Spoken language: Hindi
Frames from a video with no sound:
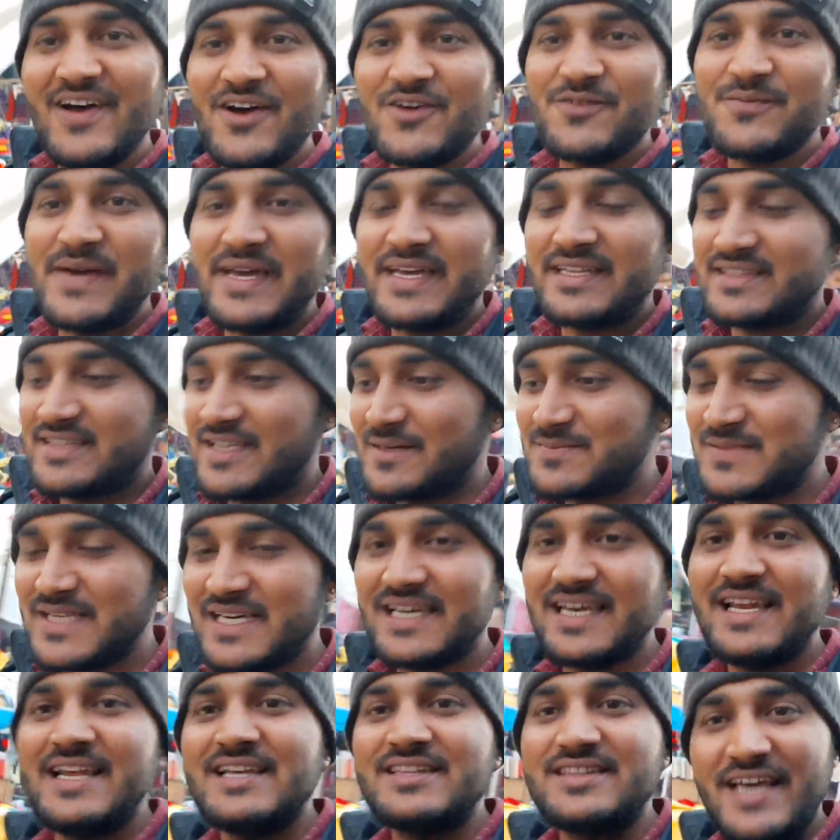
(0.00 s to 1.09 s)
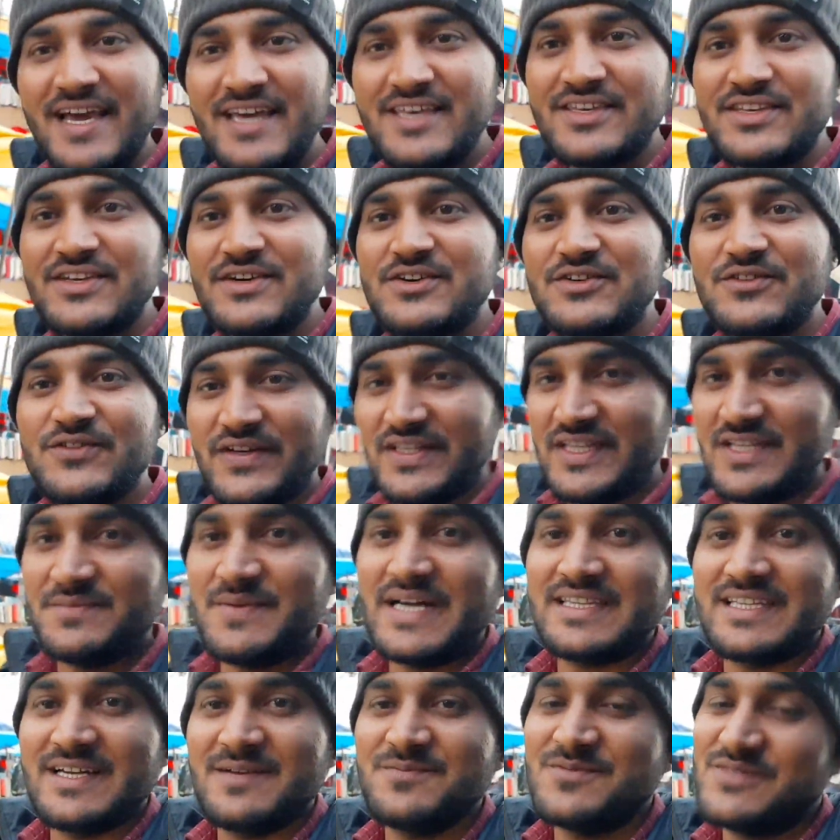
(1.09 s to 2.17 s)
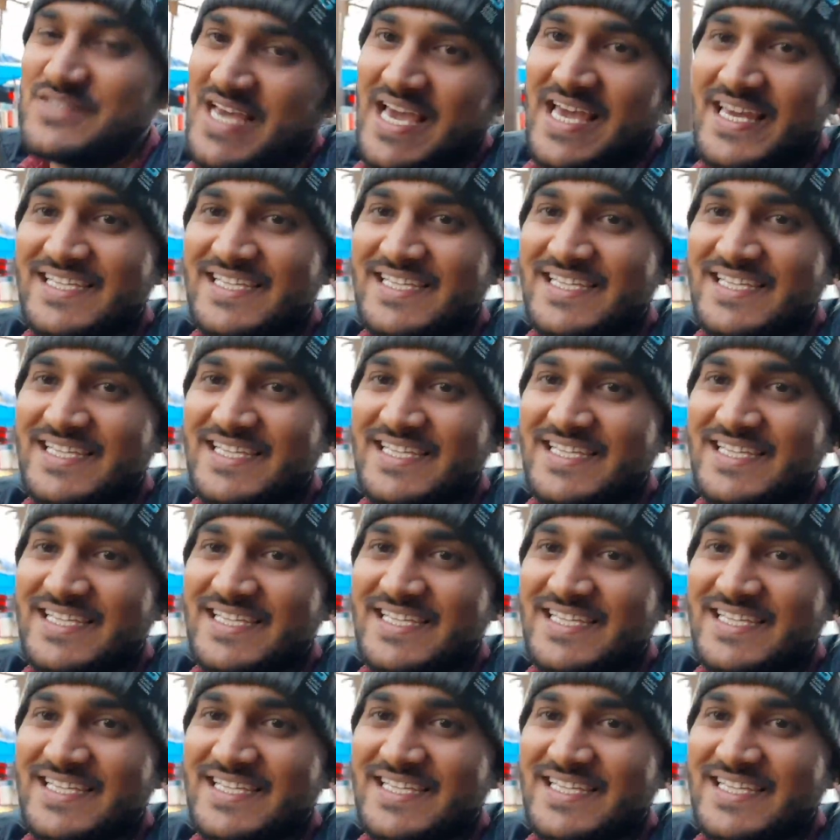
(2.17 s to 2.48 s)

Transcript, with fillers: ब्लॉग में तब तक के लिए थैंक यू वंदे मातरम जय